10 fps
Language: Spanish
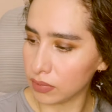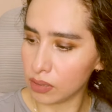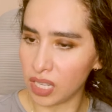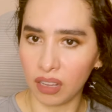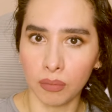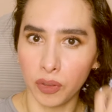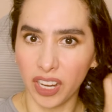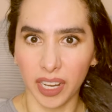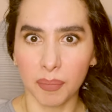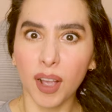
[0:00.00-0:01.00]
no sé, como
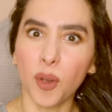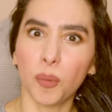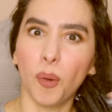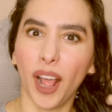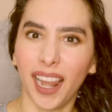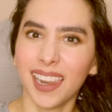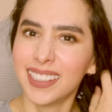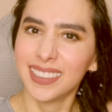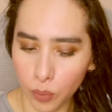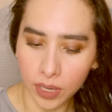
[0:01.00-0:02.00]
de crema corporal.
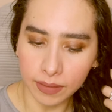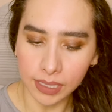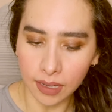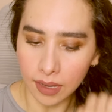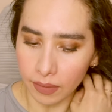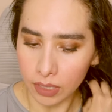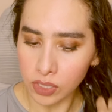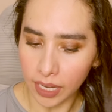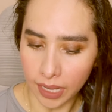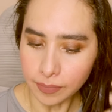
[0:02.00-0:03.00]
Una vez que el cabello
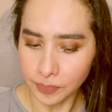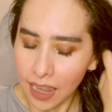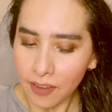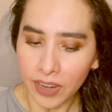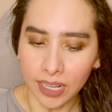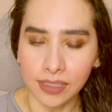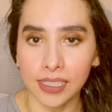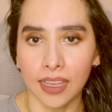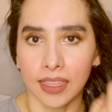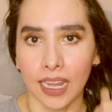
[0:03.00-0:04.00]
seca, la
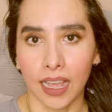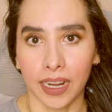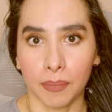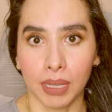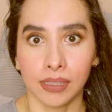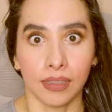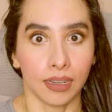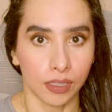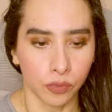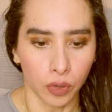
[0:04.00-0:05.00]
fragancia de la crema se
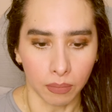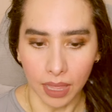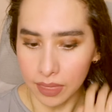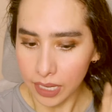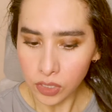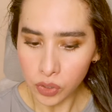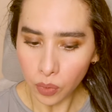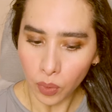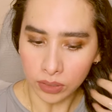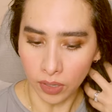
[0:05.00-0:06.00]
transforma. De
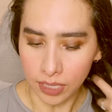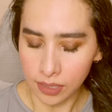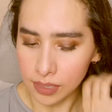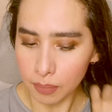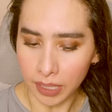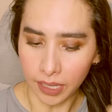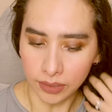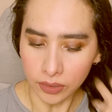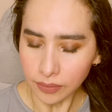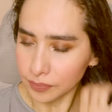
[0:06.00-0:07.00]
hecho, cuando la estás
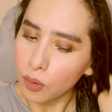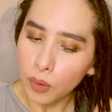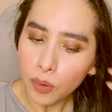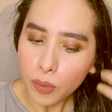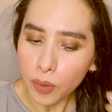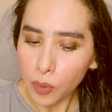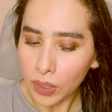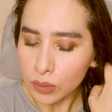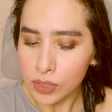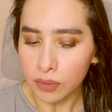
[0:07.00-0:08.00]
aplicando, luego luego
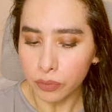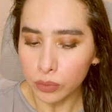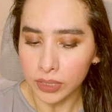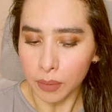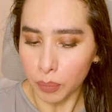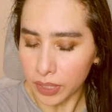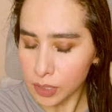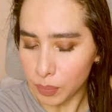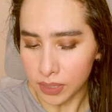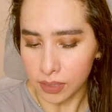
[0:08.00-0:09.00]
cuando se funde
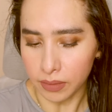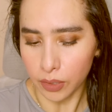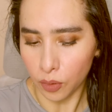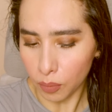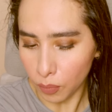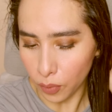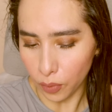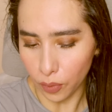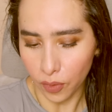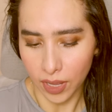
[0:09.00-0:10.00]
puedes percibir
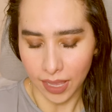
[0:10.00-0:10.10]
como